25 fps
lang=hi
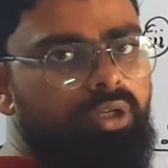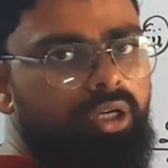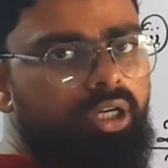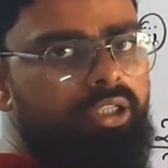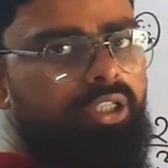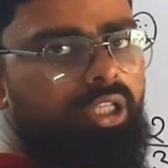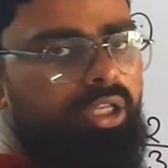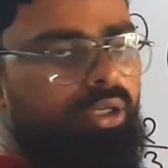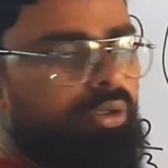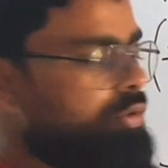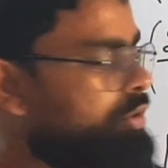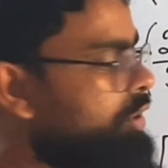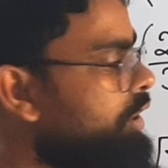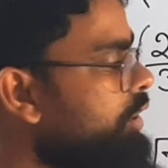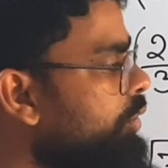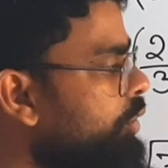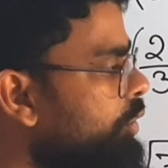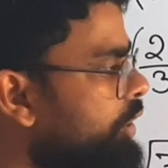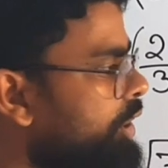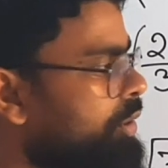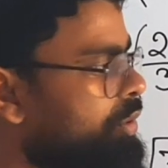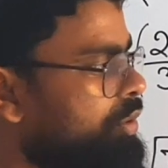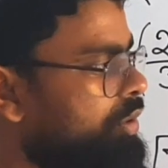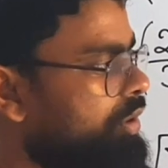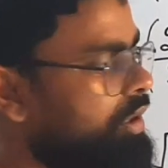गधे को या
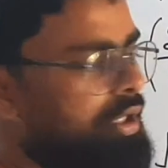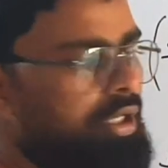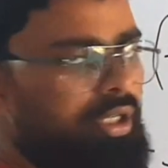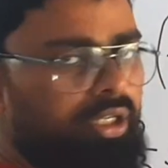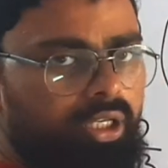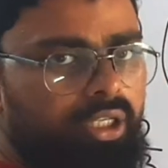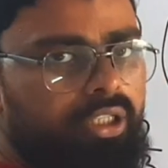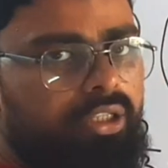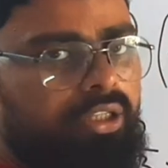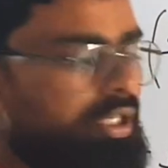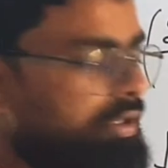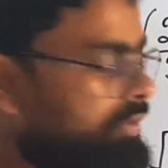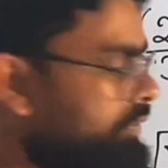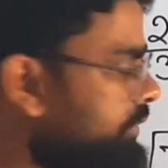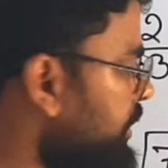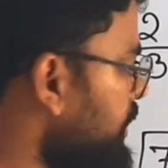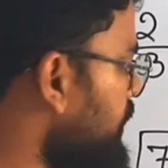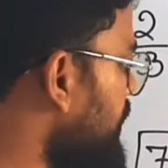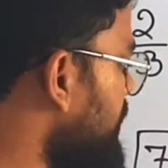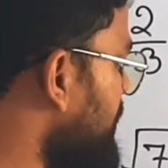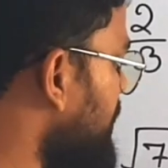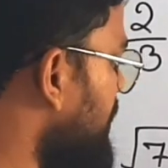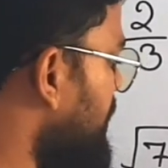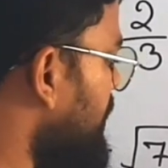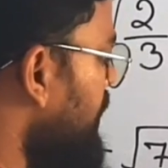घोड़े को एक तरफ खोल
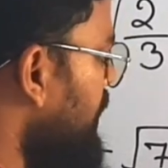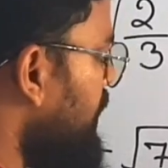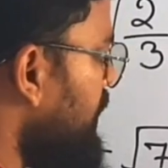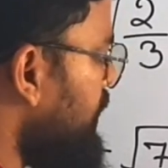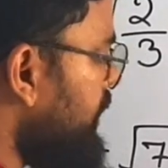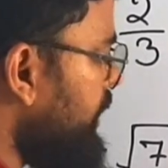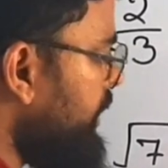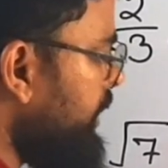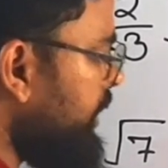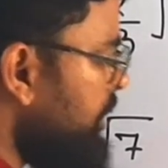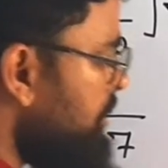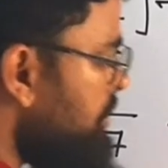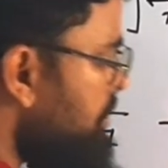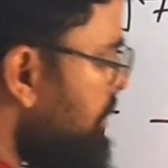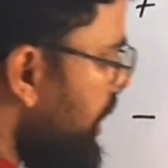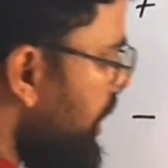लेते हैं यानी कि